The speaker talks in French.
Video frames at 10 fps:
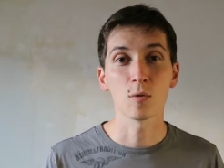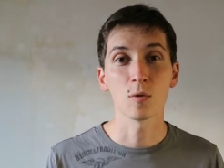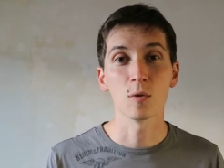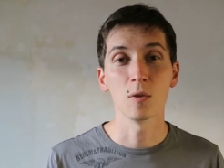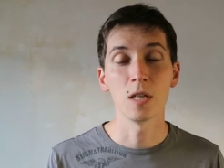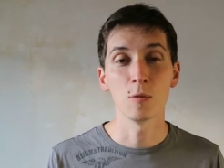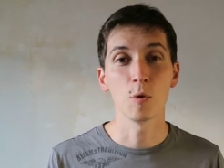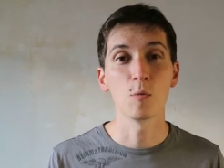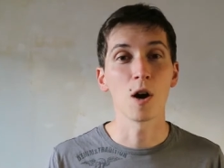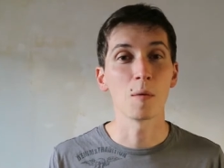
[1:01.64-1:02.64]
que Lise
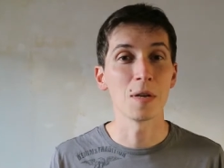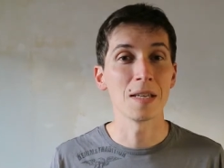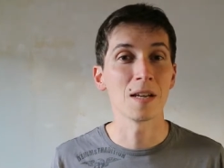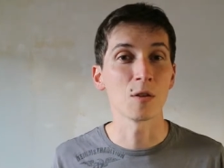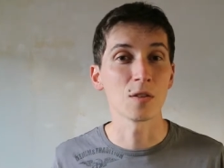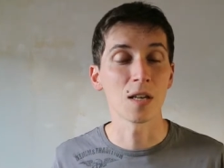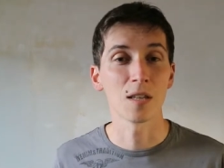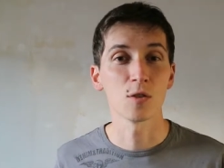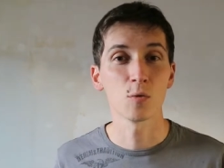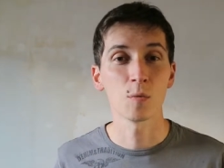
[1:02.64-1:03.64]
Bourbeau rappelait hier dans sa
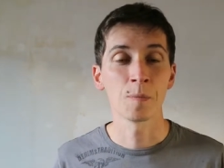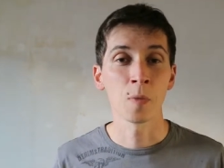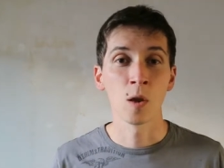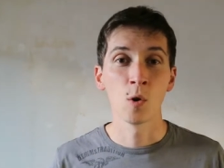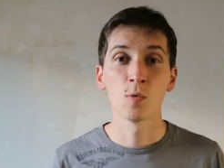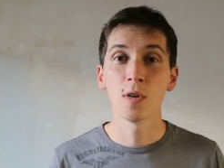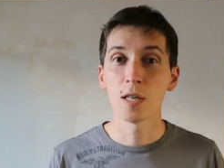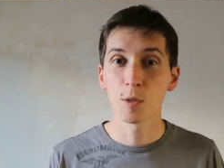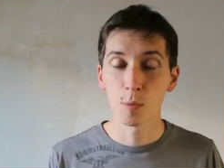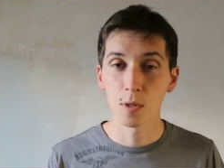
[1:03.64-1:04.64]
question, on va
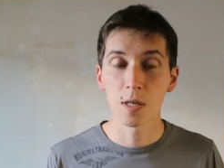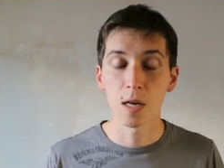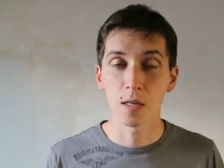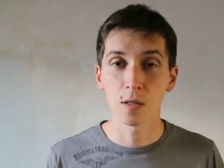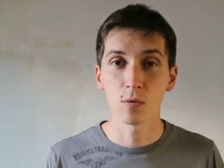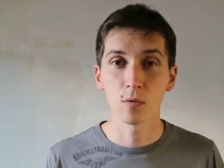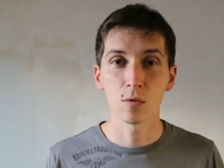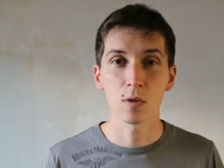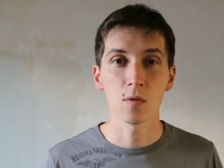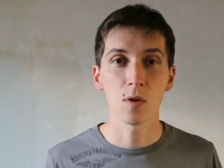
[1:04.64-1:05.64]
aller se poser la question
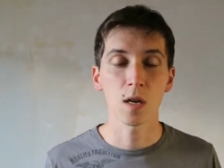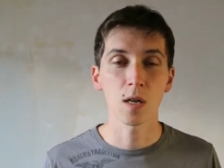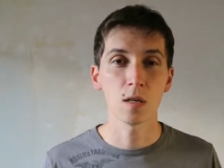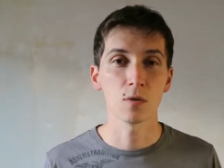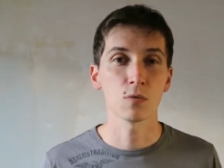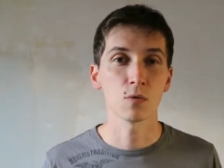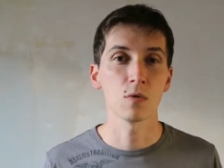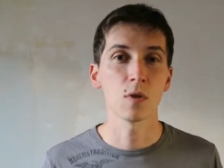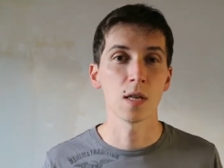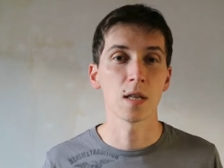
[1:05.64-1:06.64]
de savoir quels sont
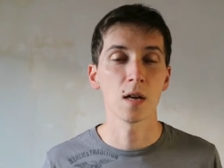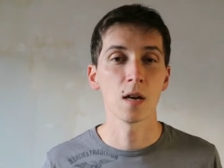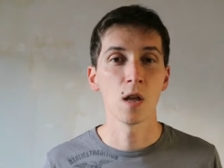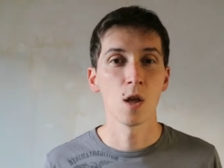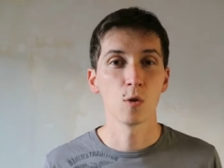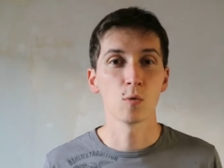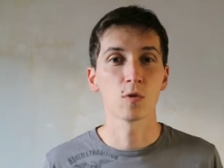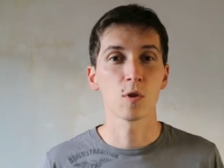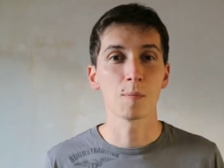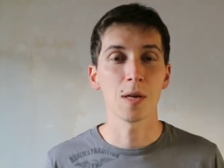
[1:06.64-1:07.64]
ceux dans lesquels nous
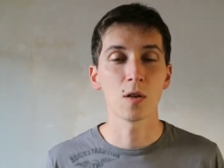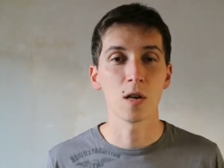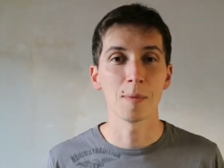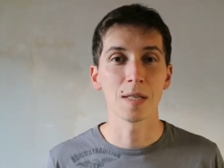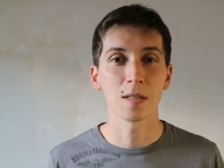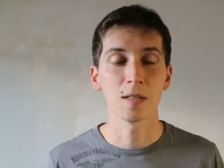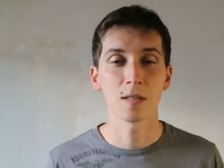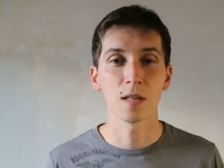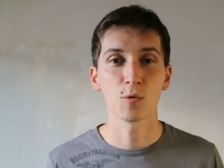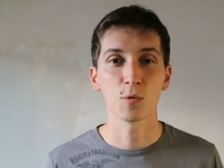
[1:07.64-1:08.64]
ne sommes pas dans la maîtrise,
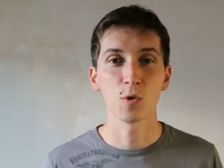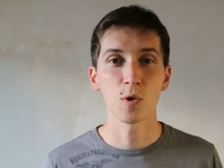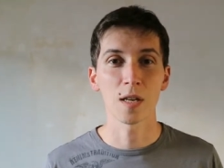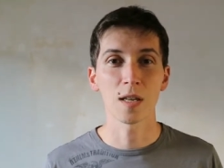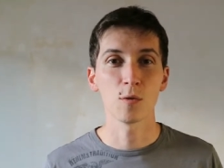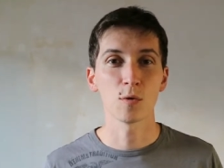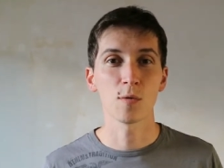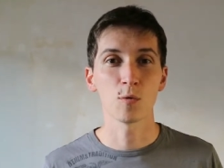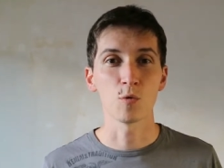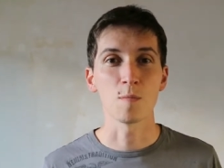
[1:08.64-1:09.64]
quels sont ceux dans lesquels nous
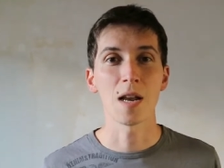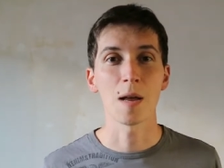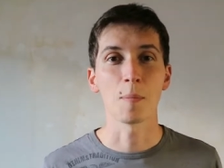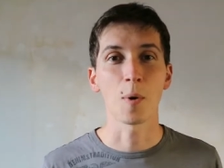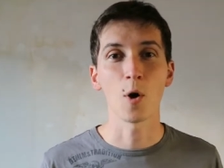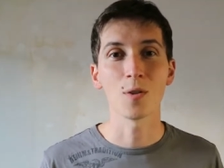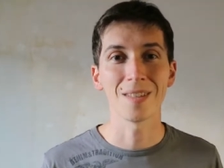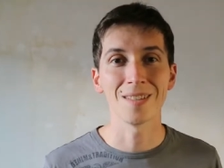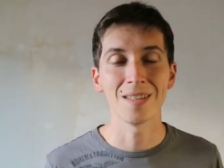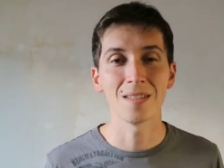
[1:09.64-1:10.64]
avons du mal à prendre
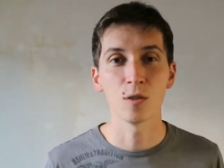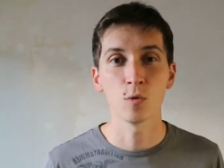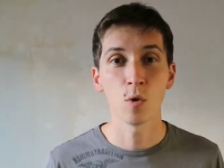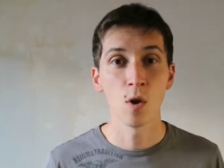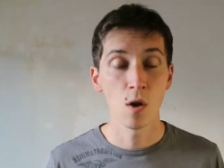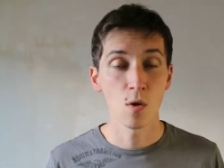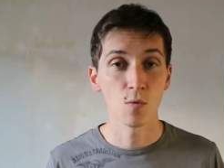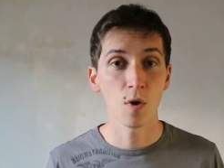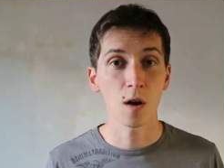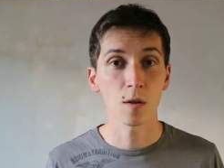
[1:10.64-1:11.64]
des décisions,
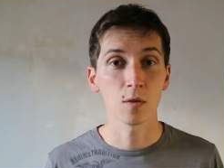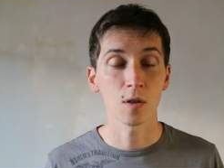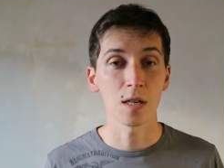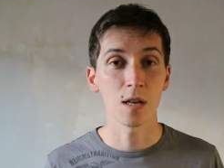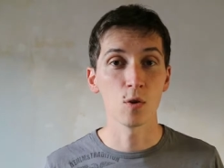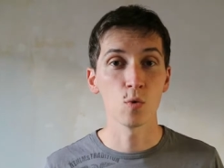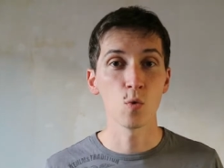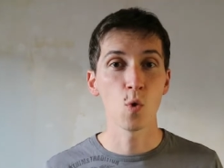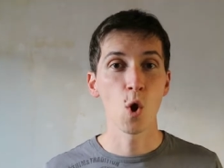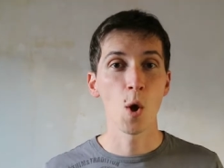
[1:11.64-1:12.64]
voire dans lesquels nous